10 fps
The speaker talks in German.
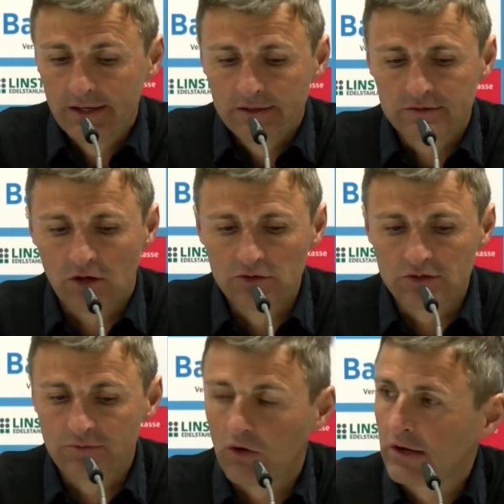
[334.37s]
Es ist ein
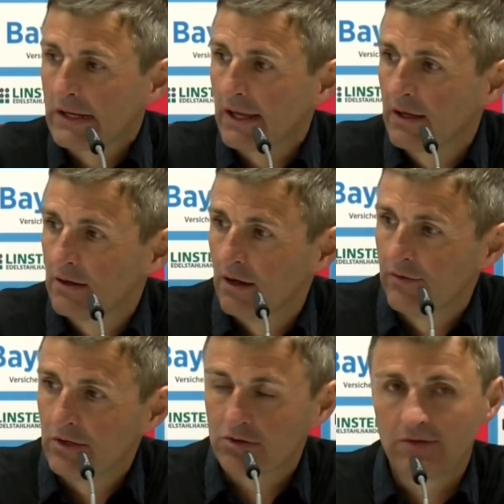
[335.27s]
anderes Wochenende,
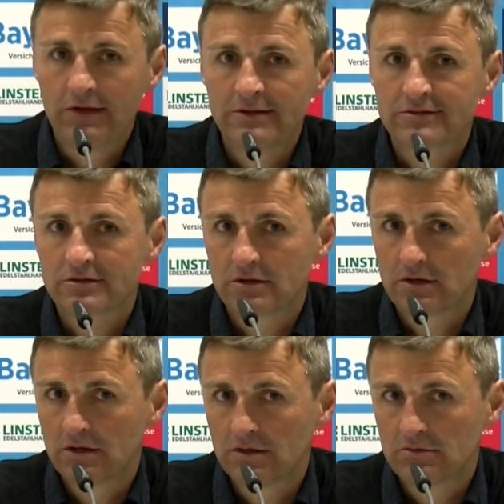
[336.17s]
wenn du gewinnst.
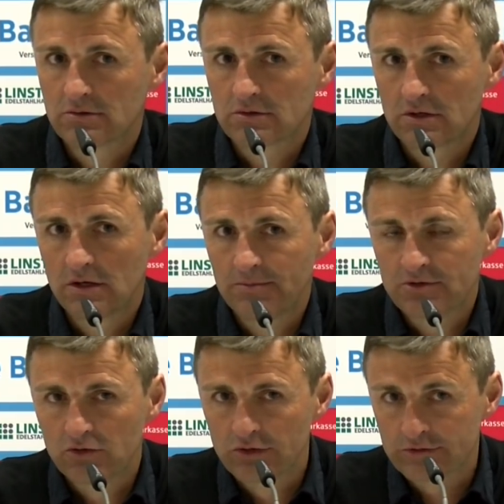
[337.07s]
und
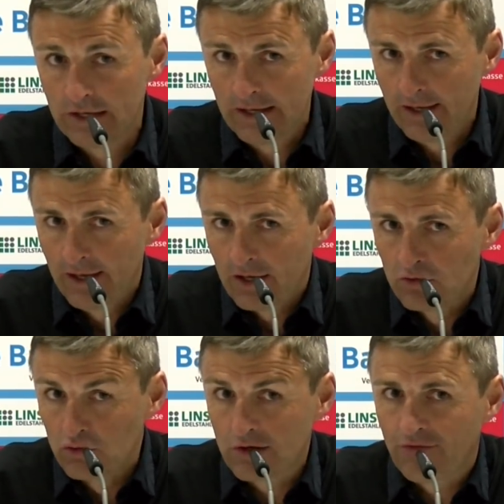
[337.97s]
besonders,
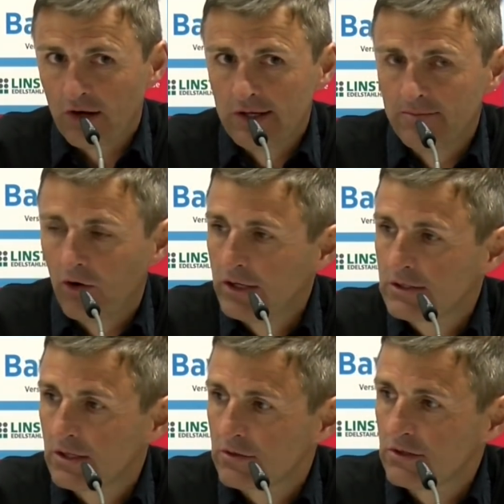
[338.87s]
gut gefallen haben
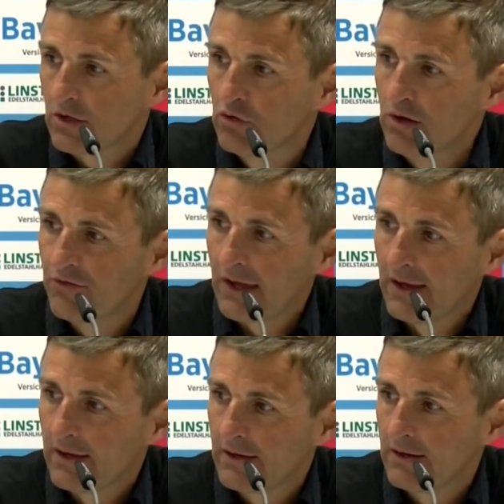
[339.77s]
heute, dass in der Kurve
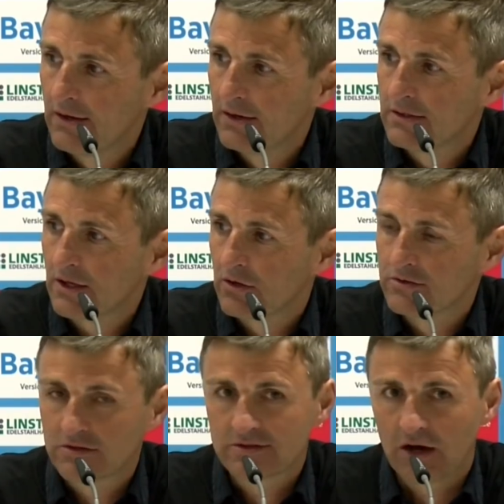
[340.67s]
äh, die
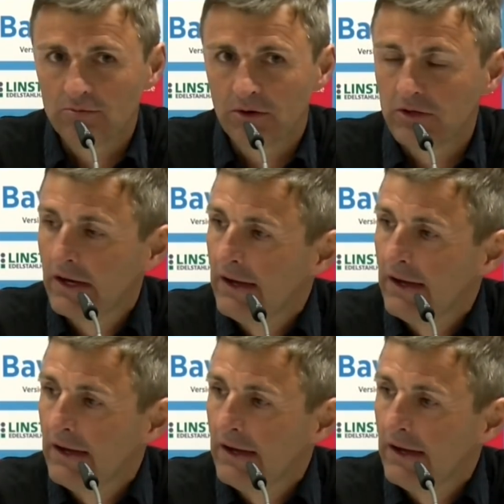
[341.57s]
ganzen Zaunbanner